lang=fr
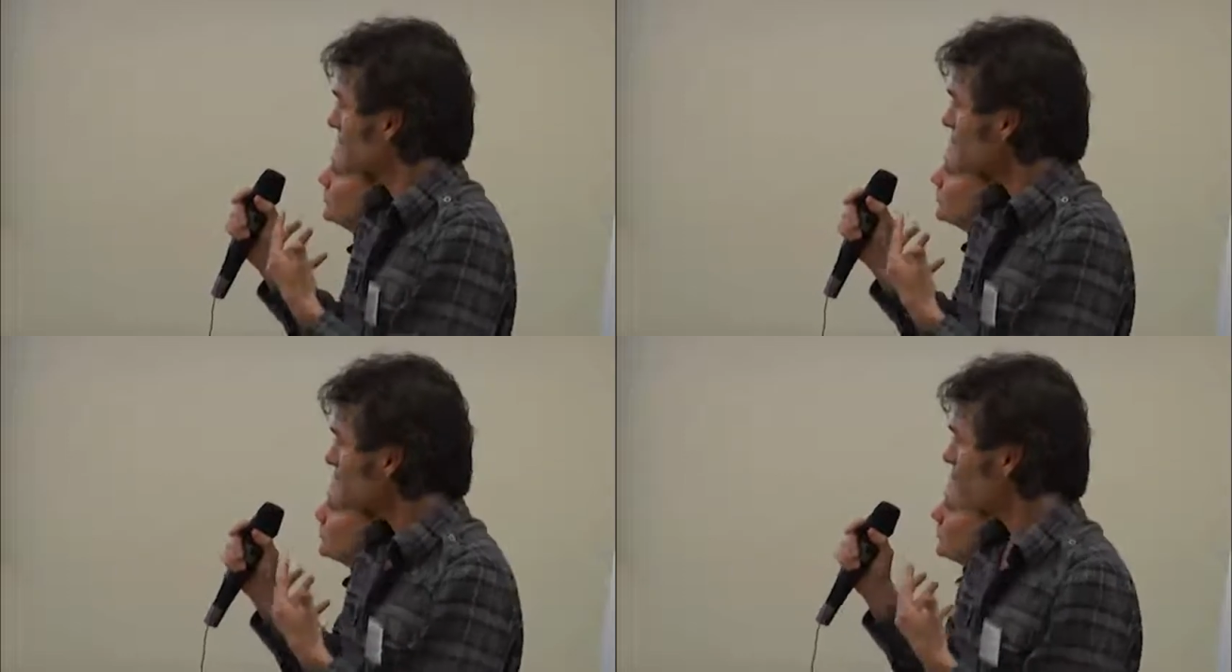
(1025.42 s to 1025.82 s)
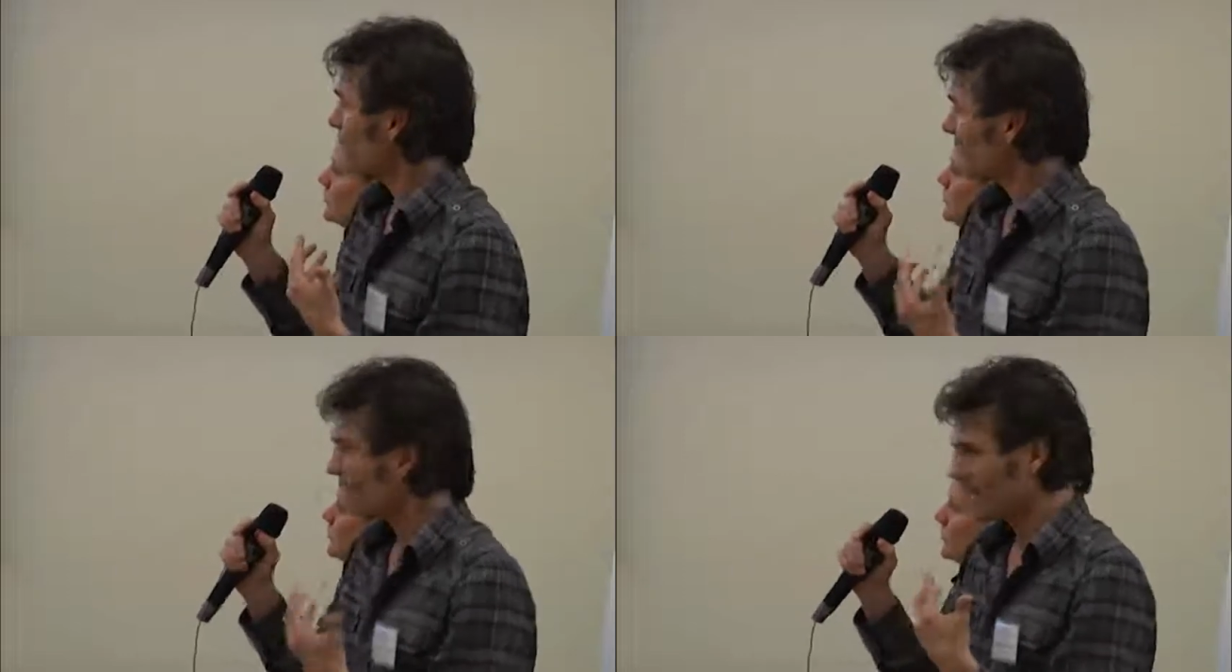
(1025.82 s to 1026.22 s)
qu'est-ce qu'on
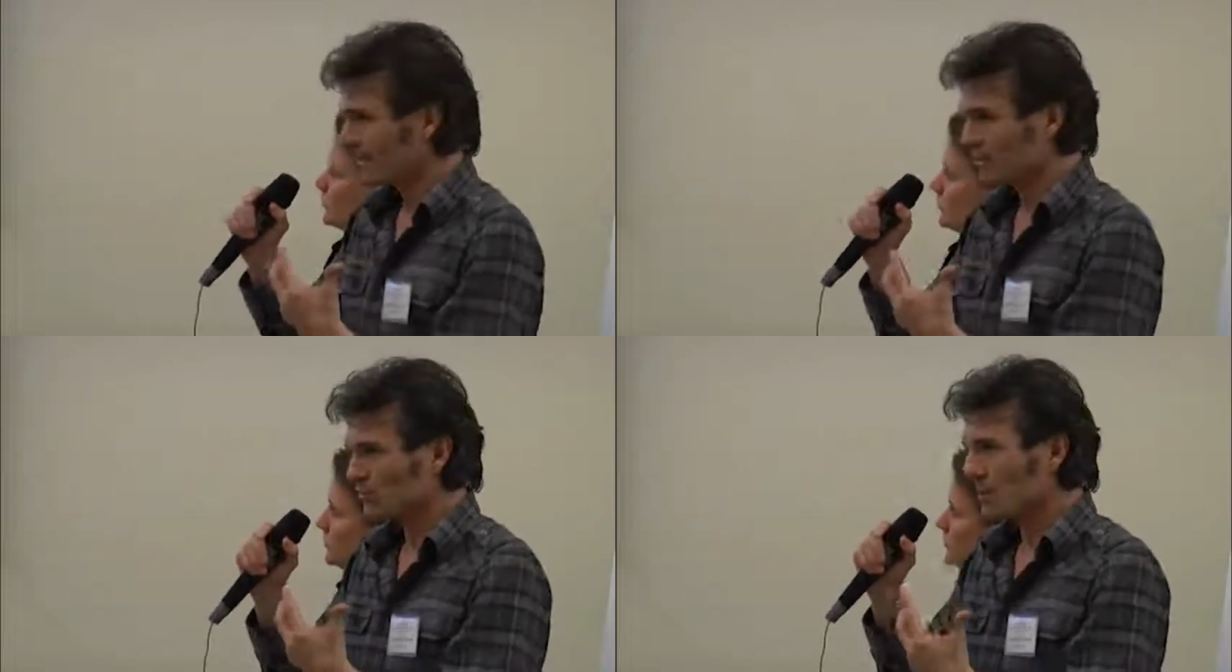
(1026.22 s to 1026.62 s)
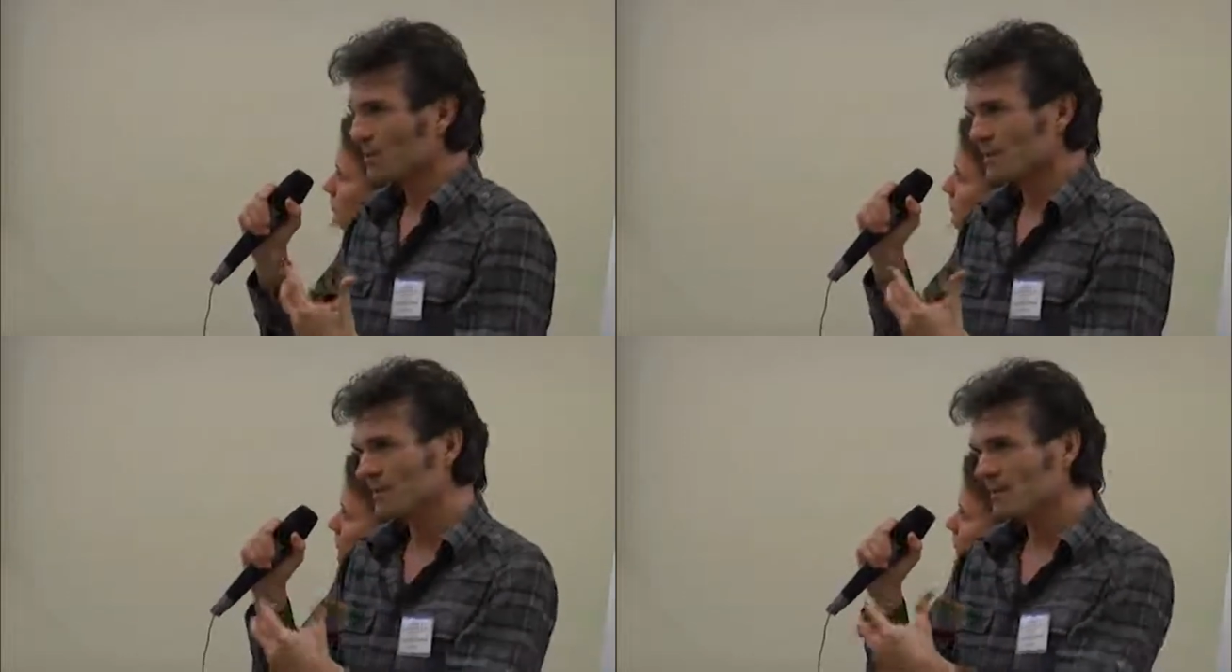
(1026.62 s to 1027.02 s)
fait avec les joueurs?
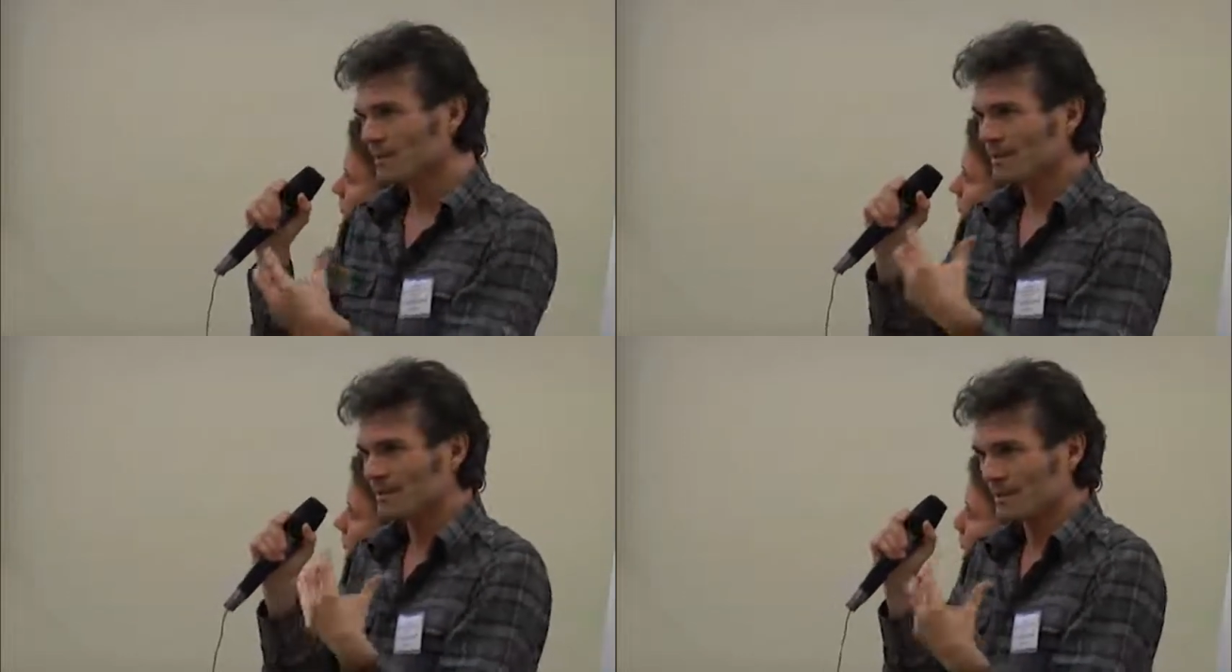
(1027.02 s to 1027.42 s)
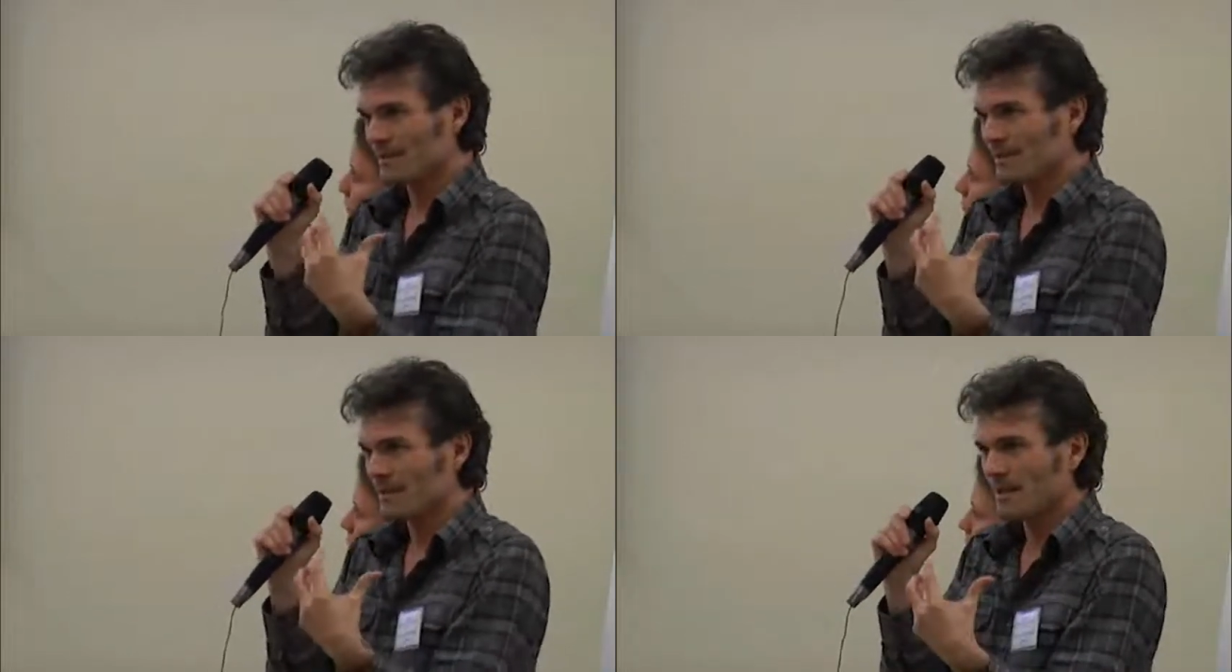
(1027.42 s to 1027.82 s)
On essaie de les
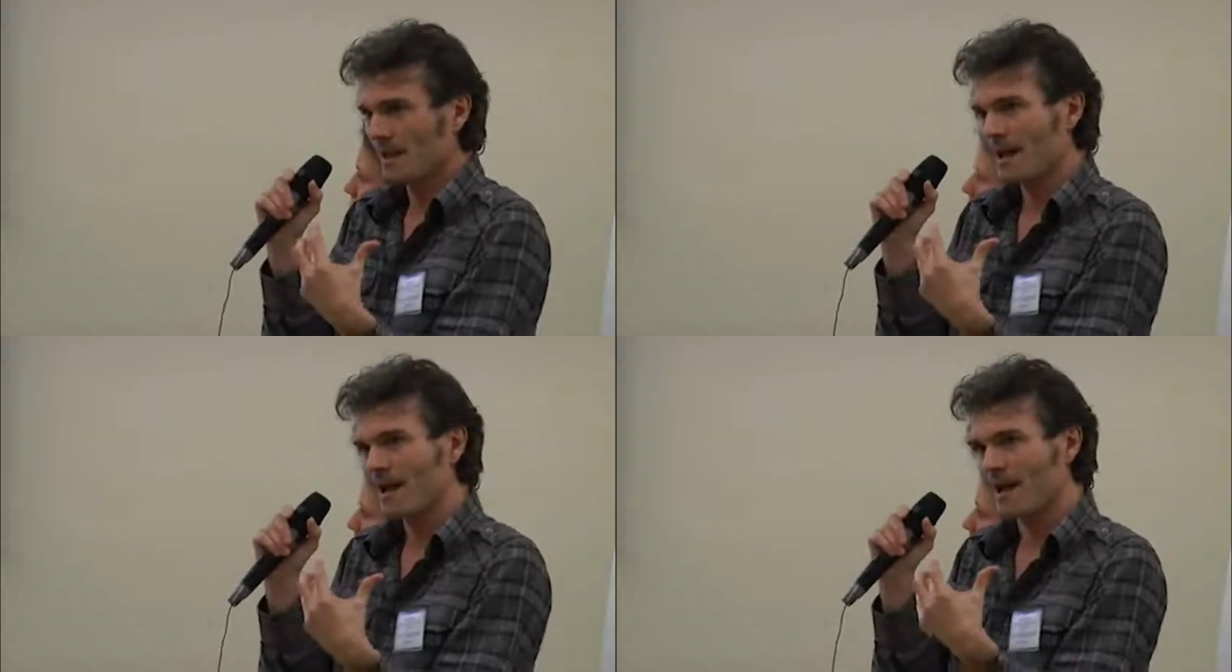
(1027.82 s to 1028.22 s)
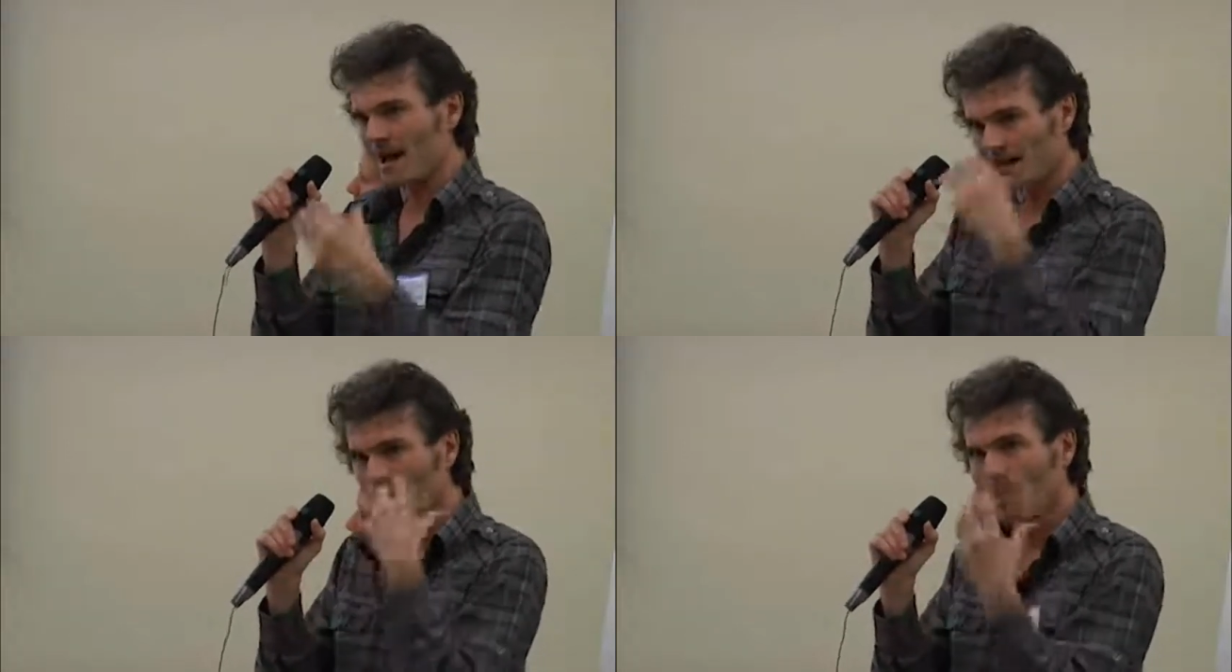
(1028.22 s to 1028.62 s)
aider à,
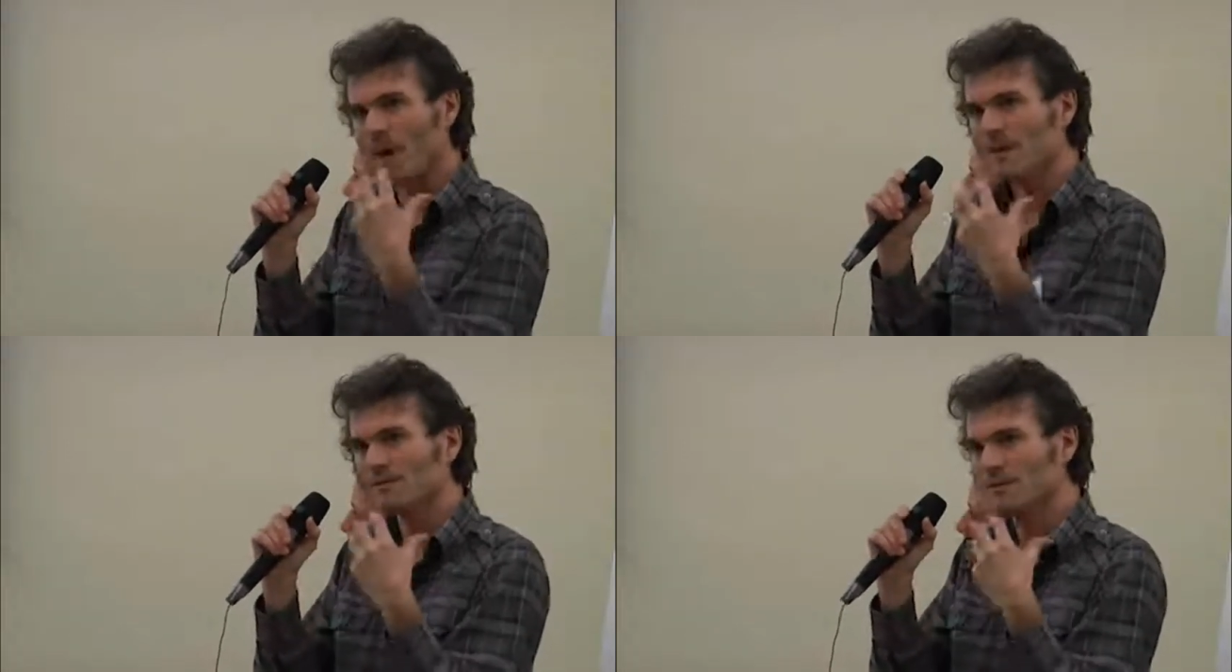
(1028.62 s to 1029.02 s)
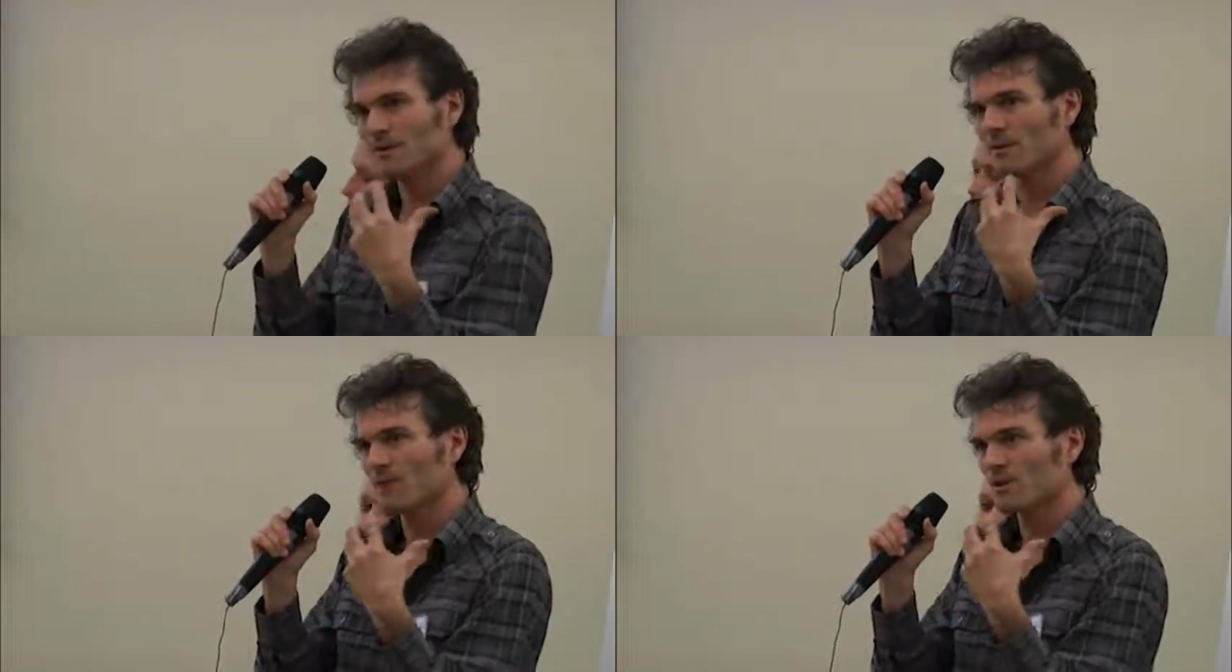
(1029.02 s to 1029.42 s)
à comprendre
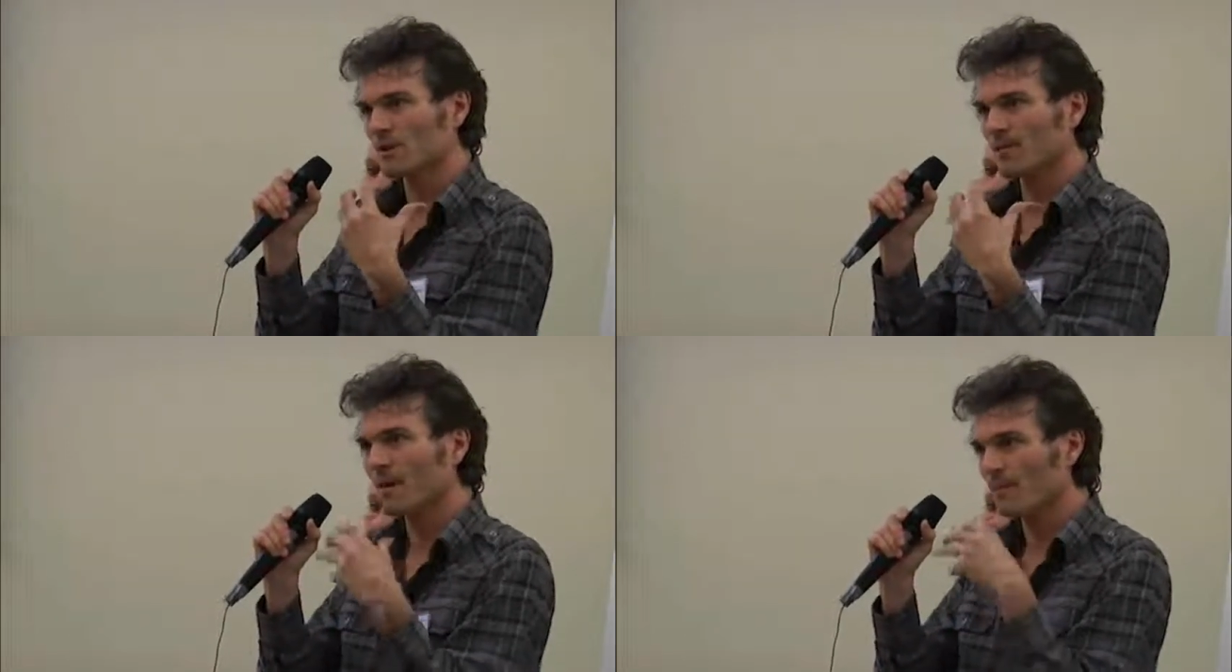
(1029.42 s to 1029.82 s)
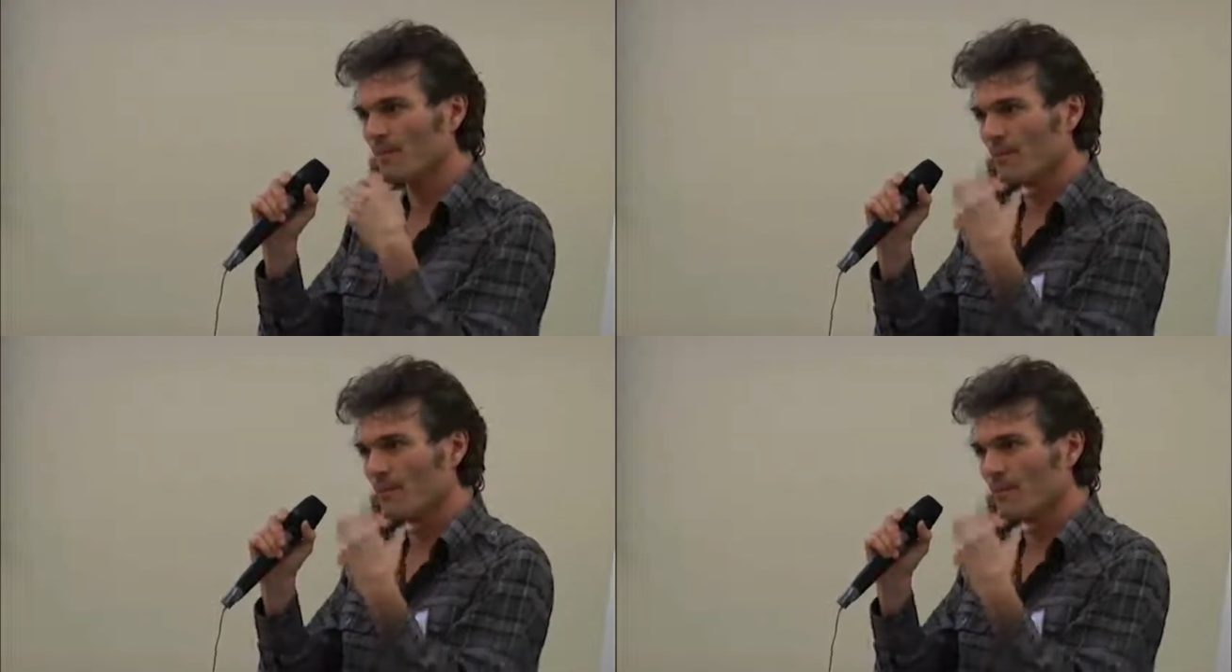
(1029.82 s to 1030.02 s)
le, le, fonctionnement.